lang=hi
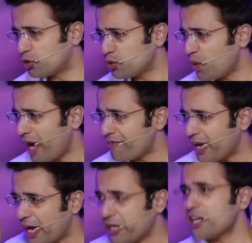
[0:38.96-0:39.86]
डू यू हैव
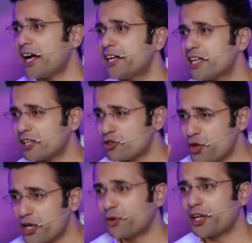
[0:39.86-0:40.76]
एनी आइडिया कि
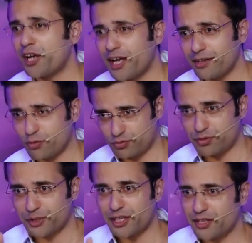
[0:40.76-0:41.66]
जो निकोटिन है
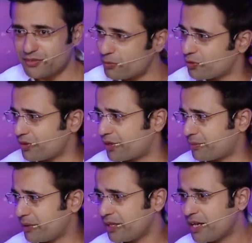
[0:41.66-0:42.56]
ये पता है ना सबको
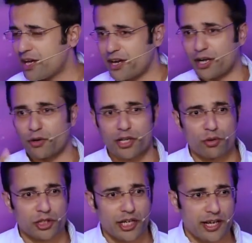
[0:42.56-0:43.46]
सिगरेट में निकोटिन
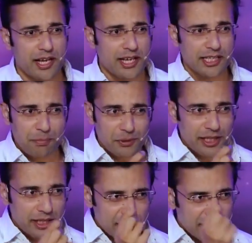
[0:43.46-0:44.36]
होती है ये
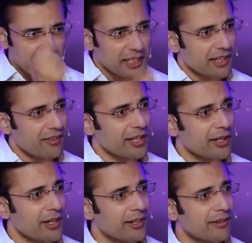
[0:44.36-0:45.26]
पता है कितनी एडिक्टिव है ये